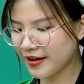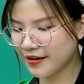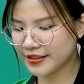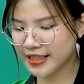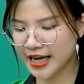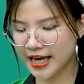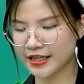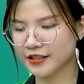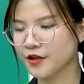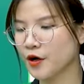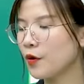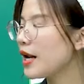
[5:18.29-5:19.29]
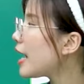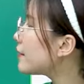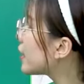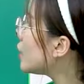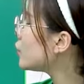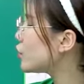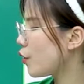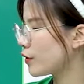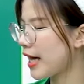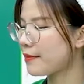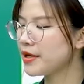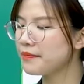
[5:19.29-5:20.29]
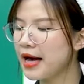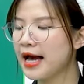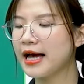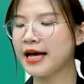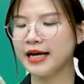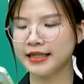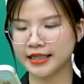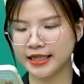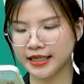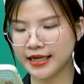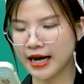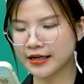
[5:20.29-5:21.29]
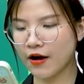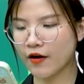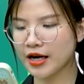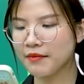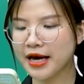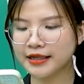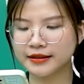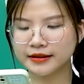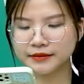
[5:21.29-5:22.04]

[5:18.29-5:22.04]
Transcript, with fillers: Ok, rồi quay lại với câu số 83 thì đã có các bạn